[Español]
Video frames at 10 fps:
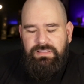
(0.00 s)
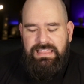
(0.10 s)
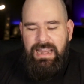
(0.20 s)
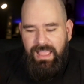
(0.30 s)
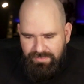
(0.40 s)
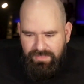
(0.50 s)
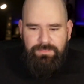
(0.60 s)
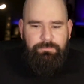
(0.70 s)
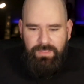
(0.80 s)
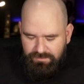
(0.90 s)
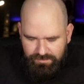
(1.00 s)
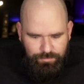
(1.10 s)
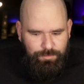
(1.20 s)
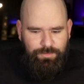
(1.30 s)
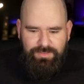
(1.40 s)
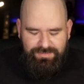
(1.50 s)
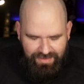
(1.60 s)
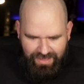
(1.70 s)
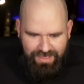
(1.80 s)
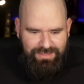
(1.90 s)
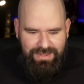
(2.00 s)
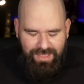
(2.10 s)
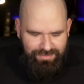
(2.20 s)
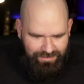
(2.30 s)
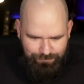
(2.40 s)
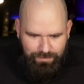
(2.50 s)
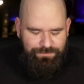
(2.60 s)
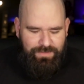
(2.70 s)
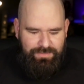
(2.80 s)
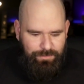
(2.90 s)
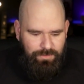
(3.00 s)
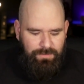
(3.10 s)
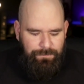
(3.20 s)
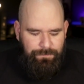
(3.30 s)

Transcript: grande, inmenso, lo que sea, grande, perfecto,